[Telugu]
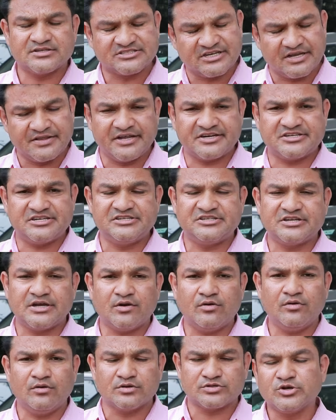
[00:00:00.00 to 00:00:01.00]

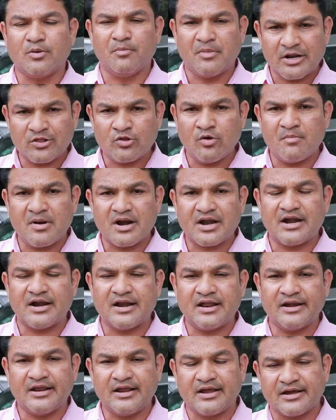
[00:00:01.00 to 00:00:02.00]
సందర్శించారో సో మనతో
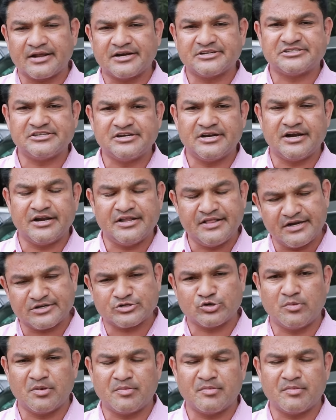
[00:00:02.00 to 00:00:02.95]
మాట్లాడడానికి కాంగ్రెస్ సీనియర్ ఇంద్రశోభన్